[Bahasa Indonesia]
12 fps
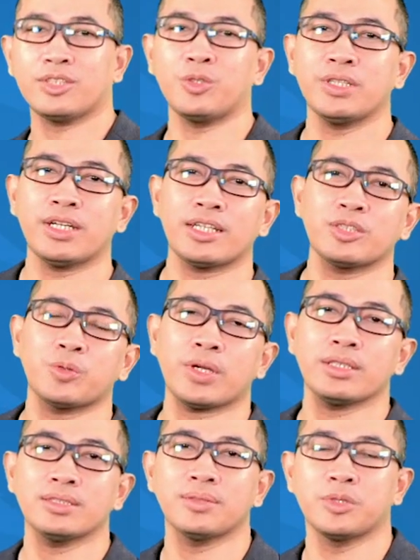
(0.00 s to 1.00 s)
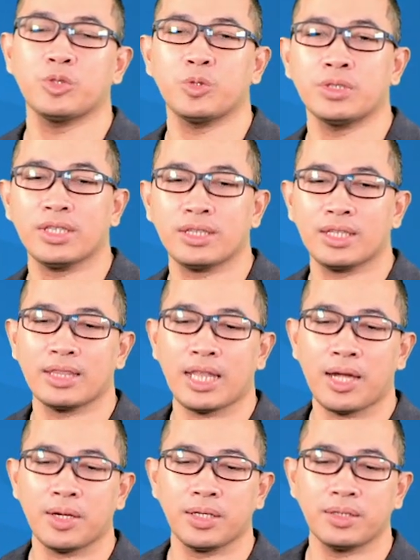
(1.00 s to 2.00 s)
kuliner itu kan sebetulnya
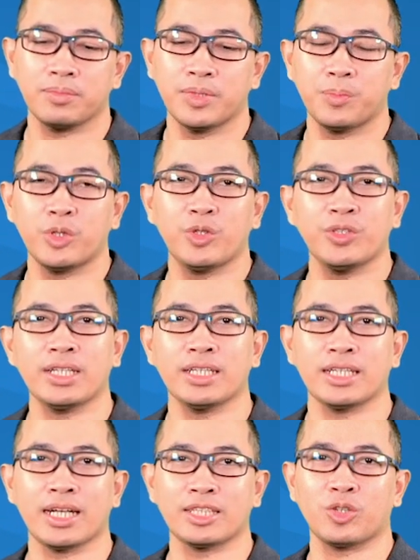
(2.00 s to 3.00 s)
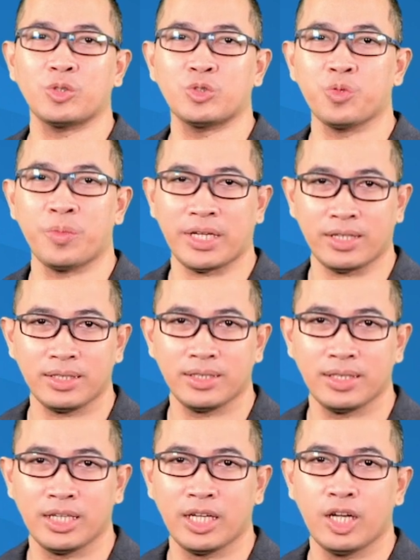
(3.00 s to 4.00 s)
tentang memenuhi keinginan konsumen ya.
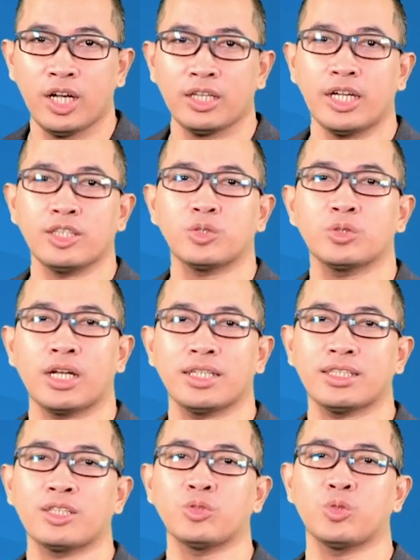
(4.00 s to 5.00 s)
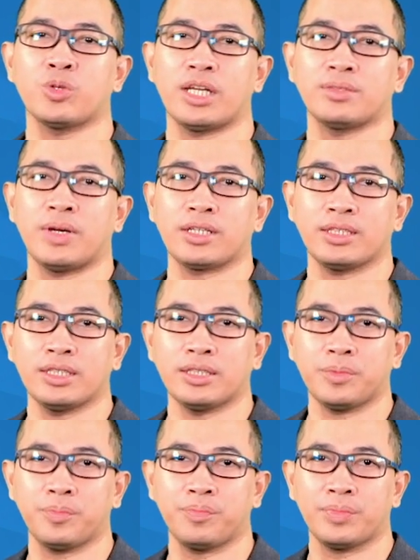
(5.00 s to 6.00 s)
Dan itu salah satu tugas marketing.
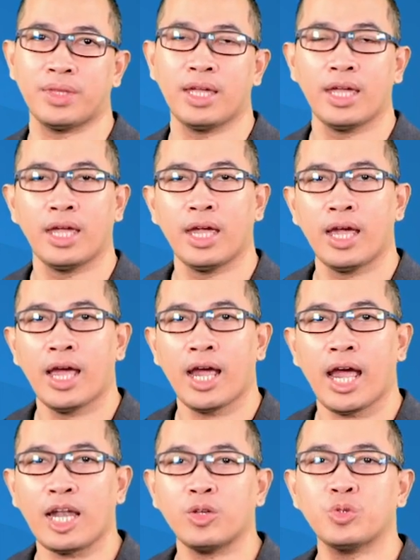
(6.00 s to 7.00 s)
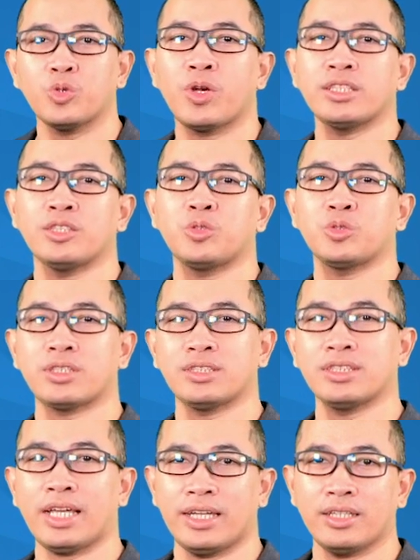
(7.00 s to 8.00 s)
Kalau tugas itu
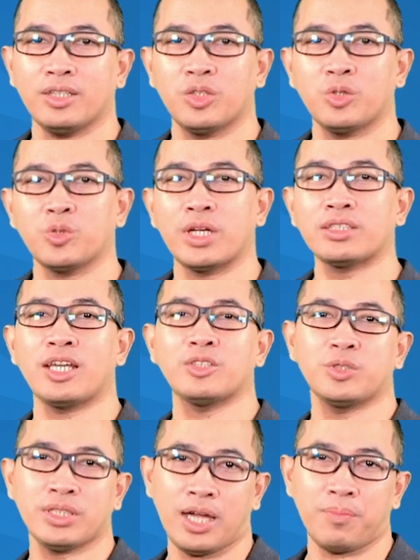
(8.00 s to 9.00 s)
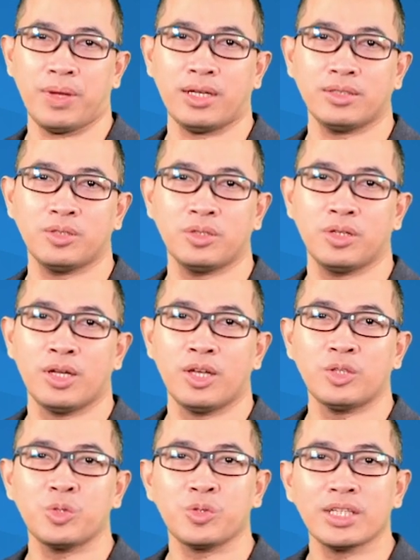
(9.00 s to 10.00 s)
selesai, tugas selanjutnya apa?
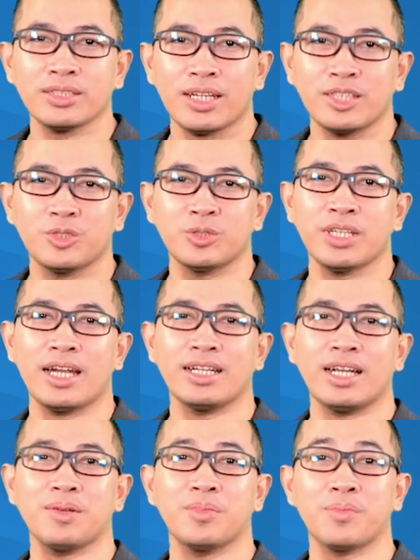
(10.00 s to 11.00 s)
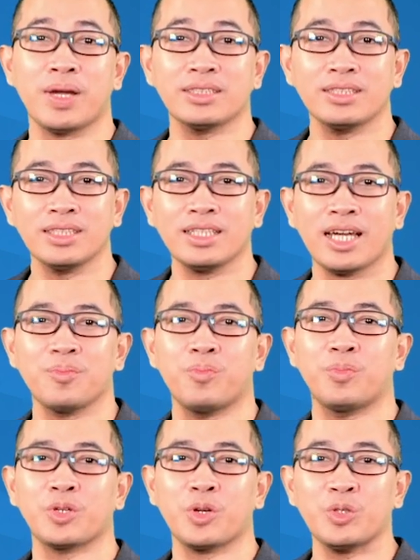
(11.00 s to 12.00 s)
Tugas selanjutnya adalah memastikan
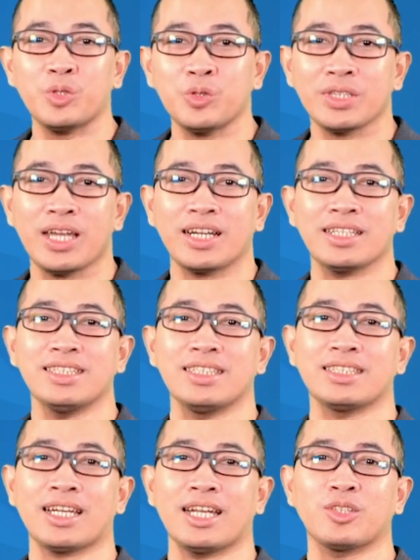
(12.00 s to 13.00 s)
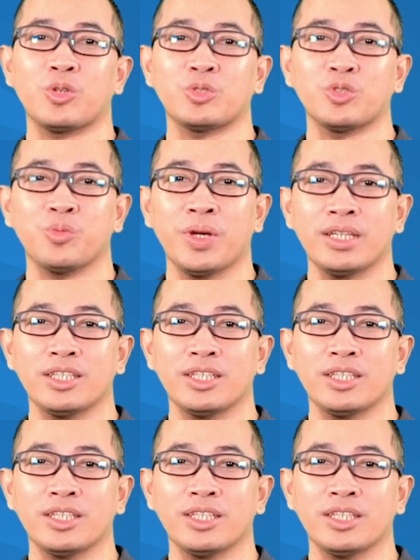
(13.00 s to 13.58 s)
produk yang diinginkan konsumen